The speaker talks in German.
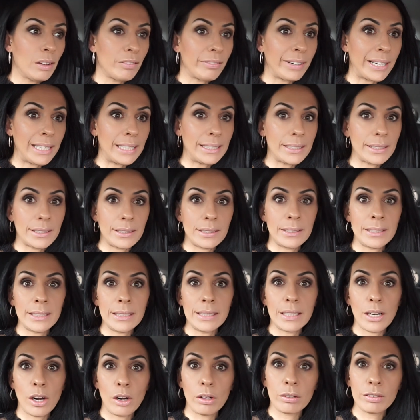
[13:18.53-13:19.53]
weil ich
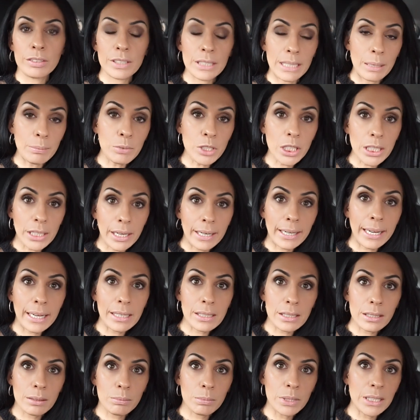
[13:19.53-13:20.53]
die auf Snapchat
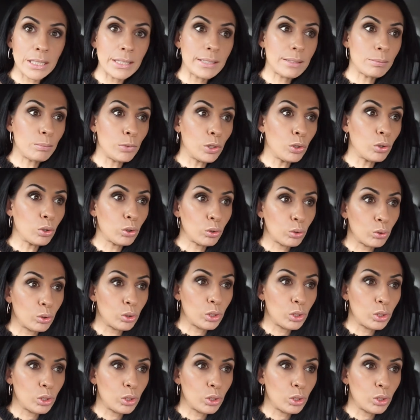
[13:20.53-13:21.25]
anhatte mit diesem Look.